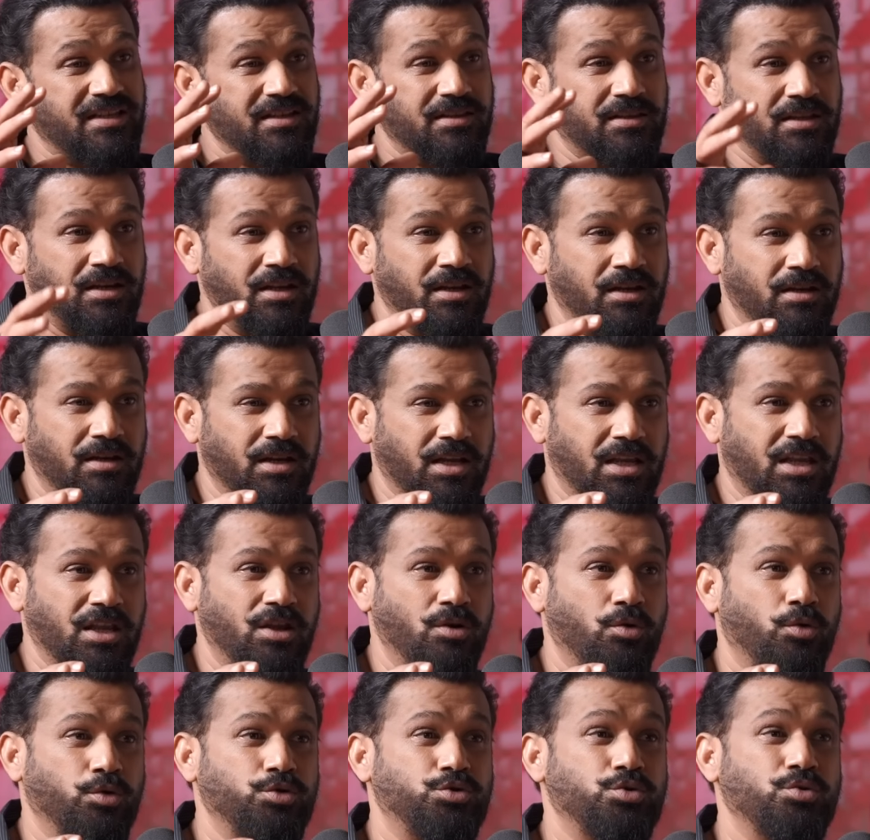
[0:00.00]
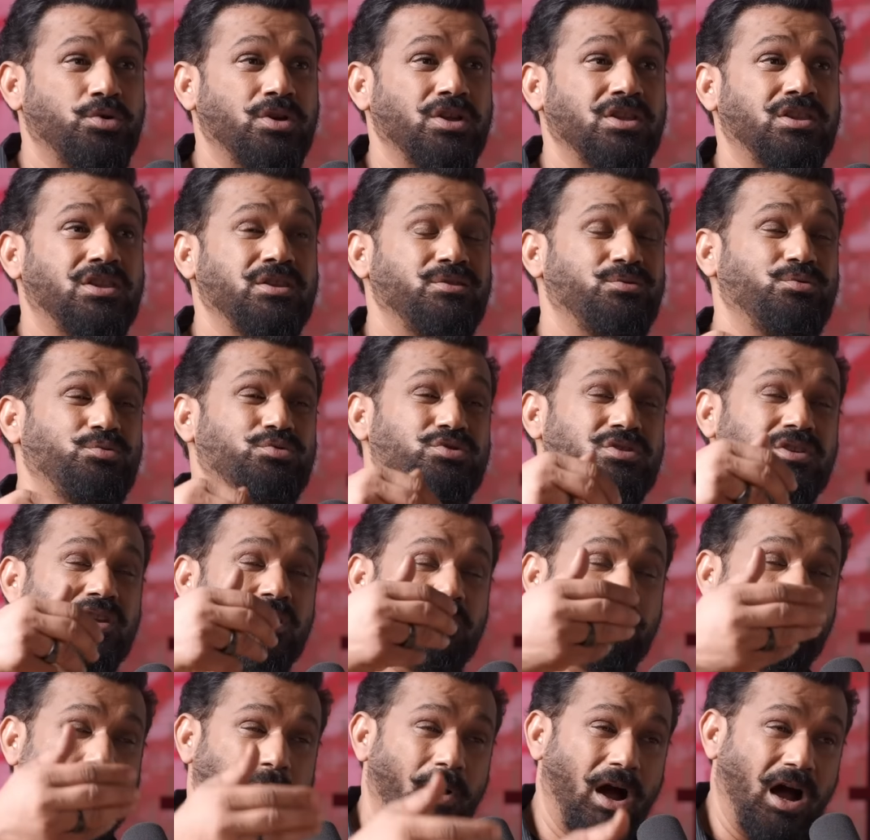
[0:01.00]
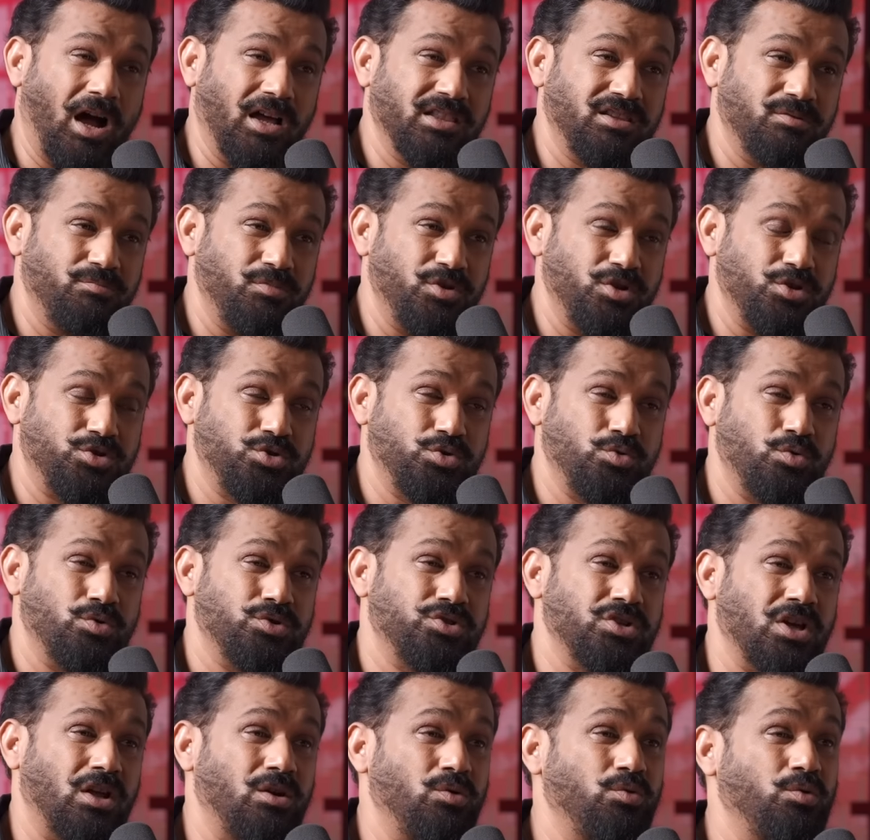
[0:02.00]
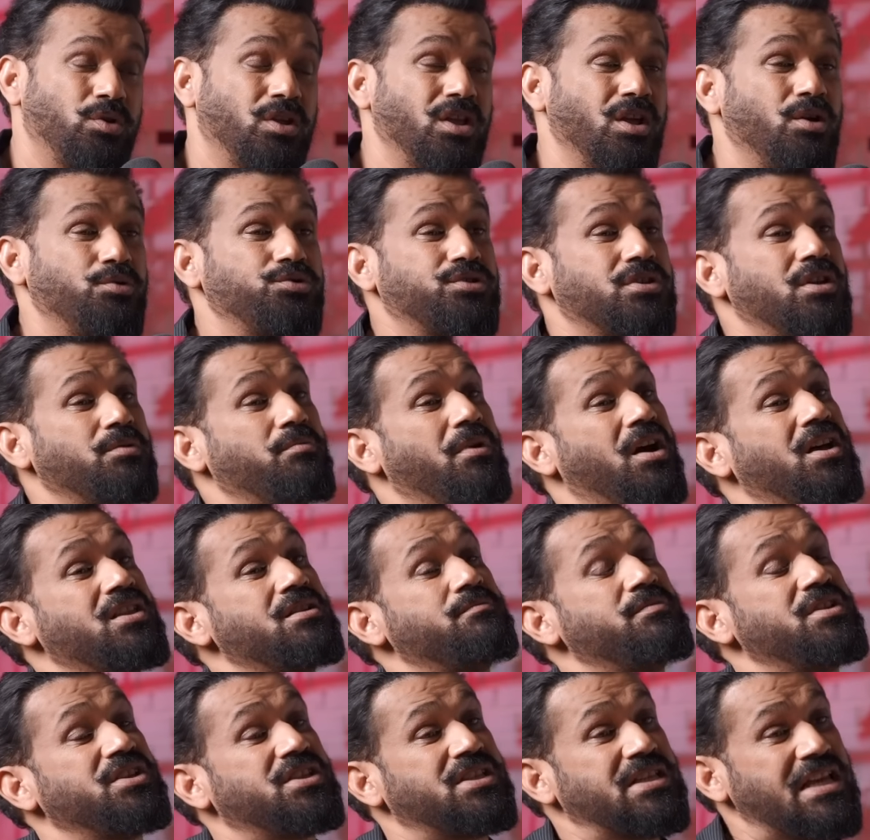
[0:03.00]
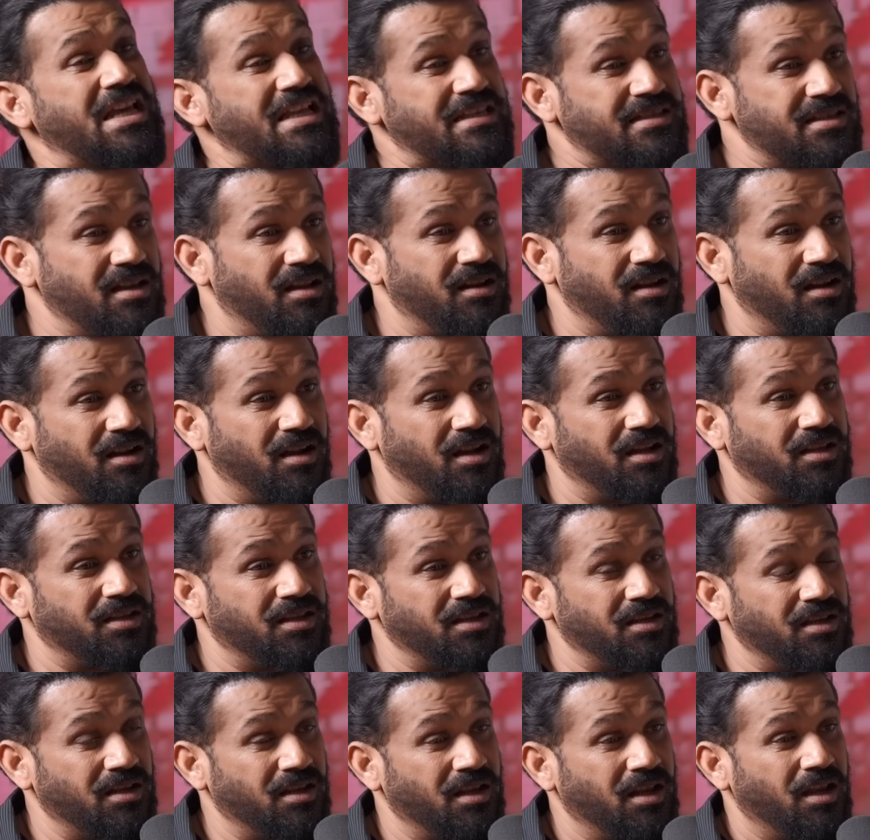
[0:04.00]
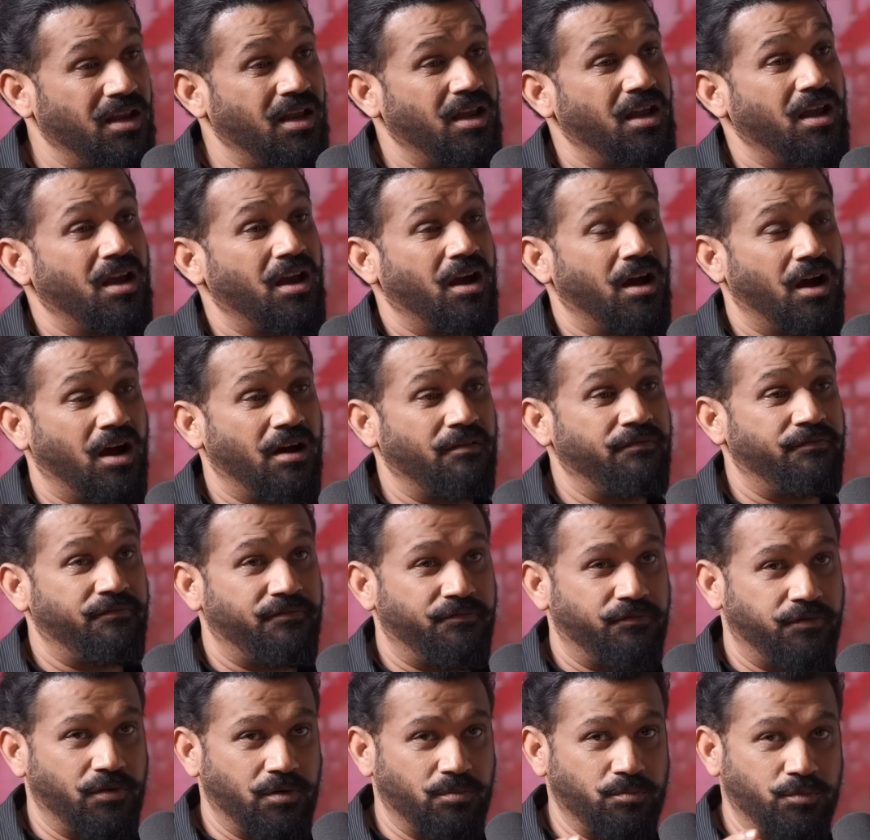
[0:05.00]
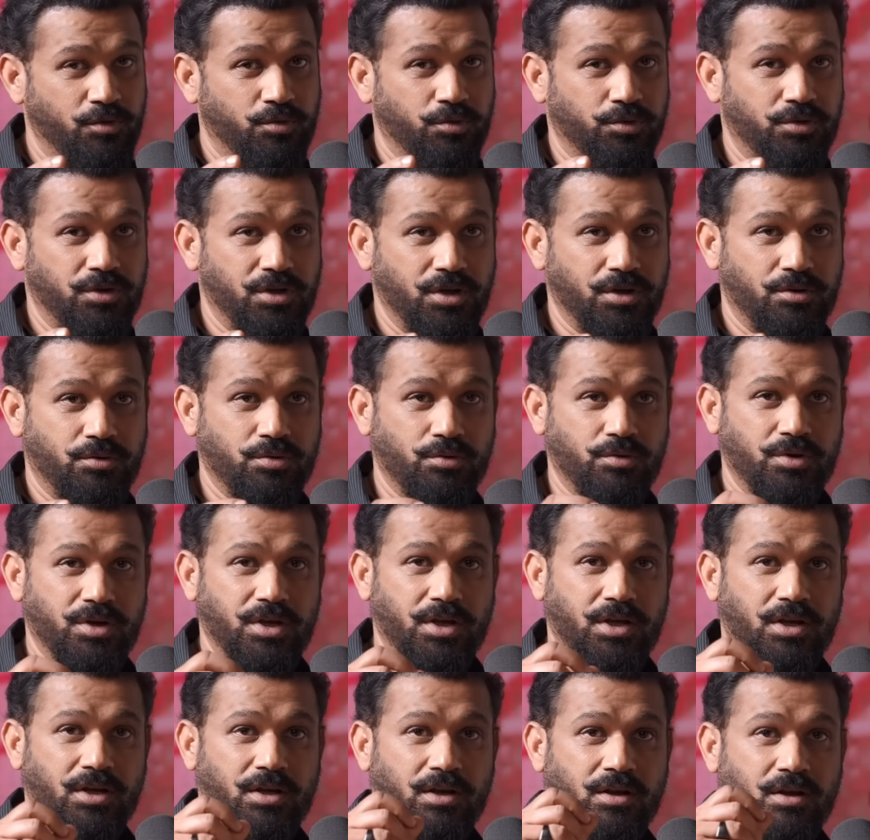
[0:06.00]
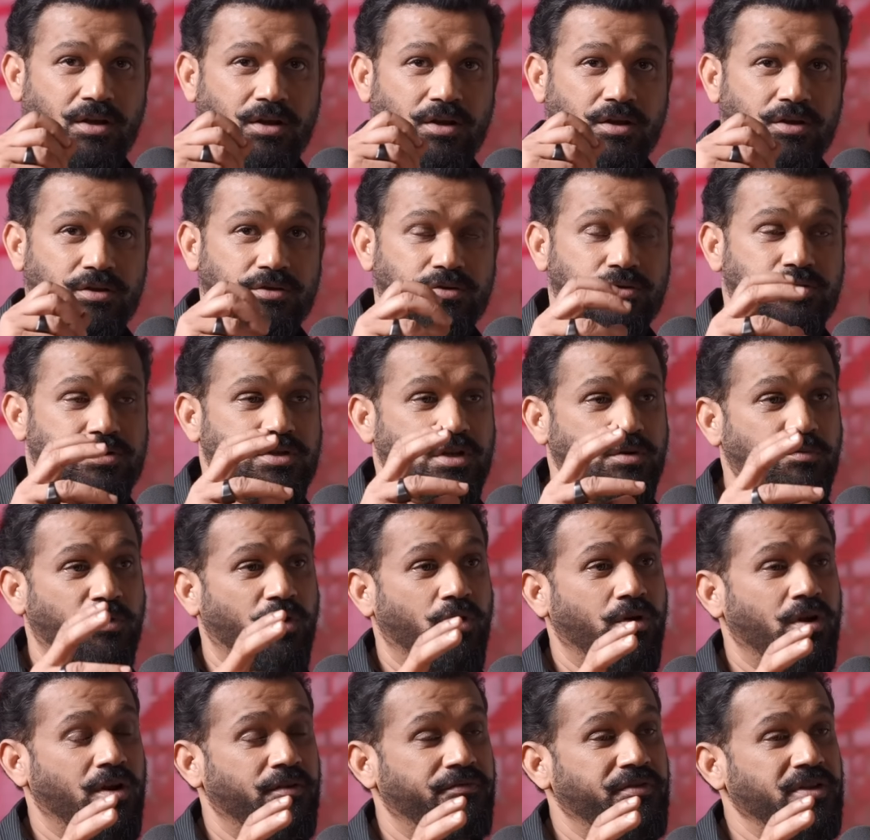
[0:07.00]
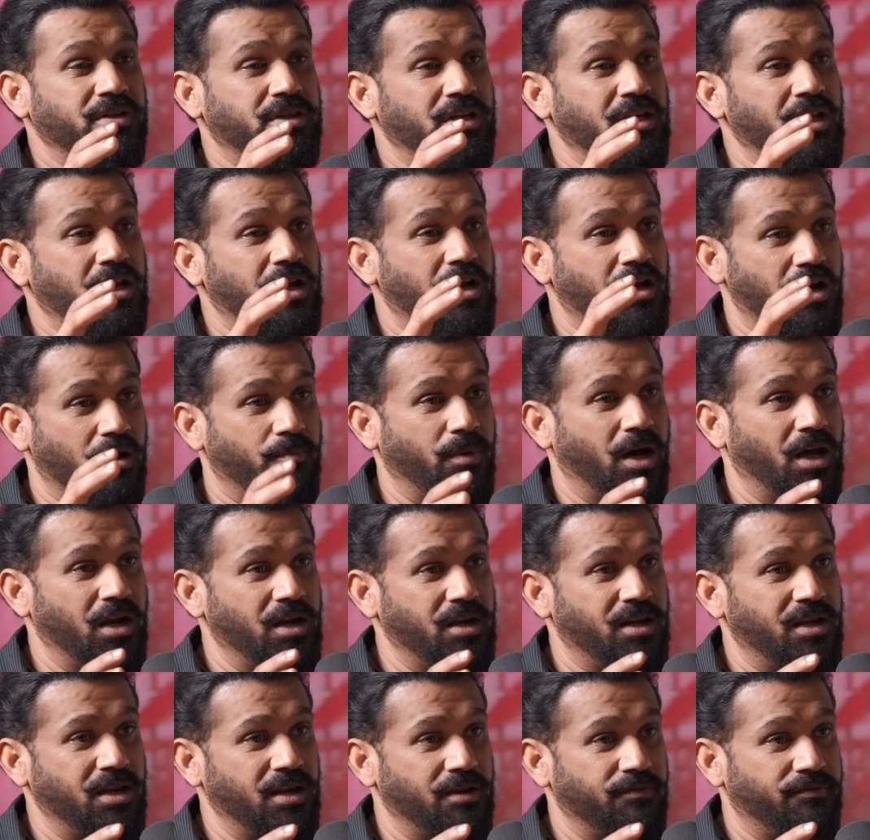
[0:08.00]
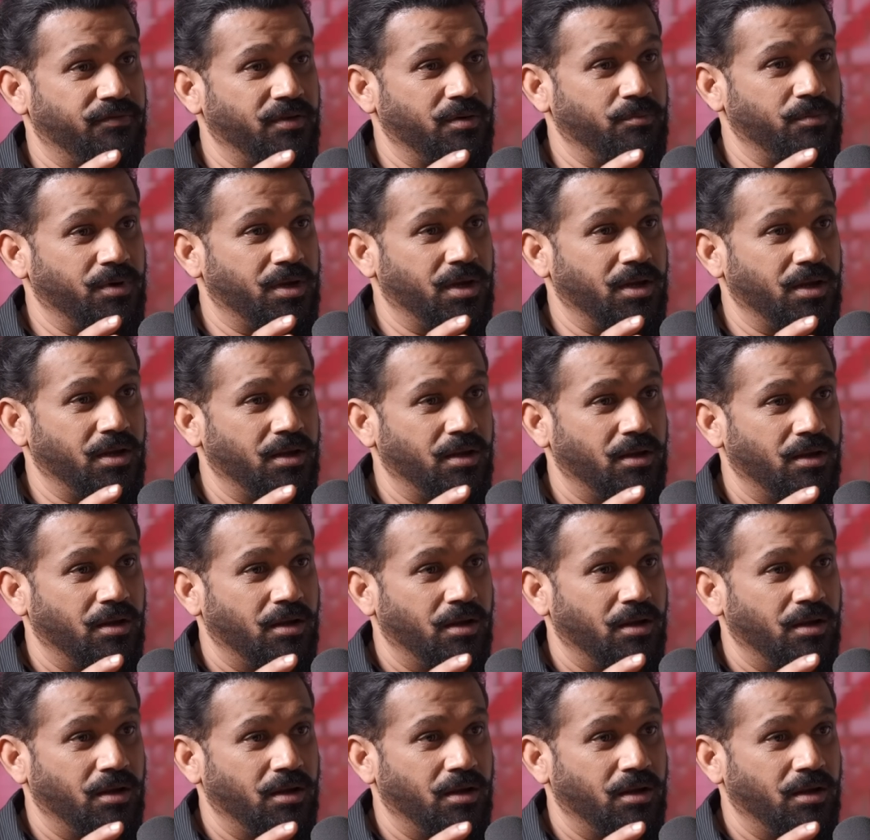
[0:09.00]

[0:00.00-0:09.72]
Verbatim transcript: की इतनी रेकी हो चुकी थी उसके बाद हमने शूट चालू किया उसके बाद हमने छः साल लगा दिए आप फिल्म को देखोगे तो सिनेमाटोग्राफी इतनी कमाल की है फिल्म की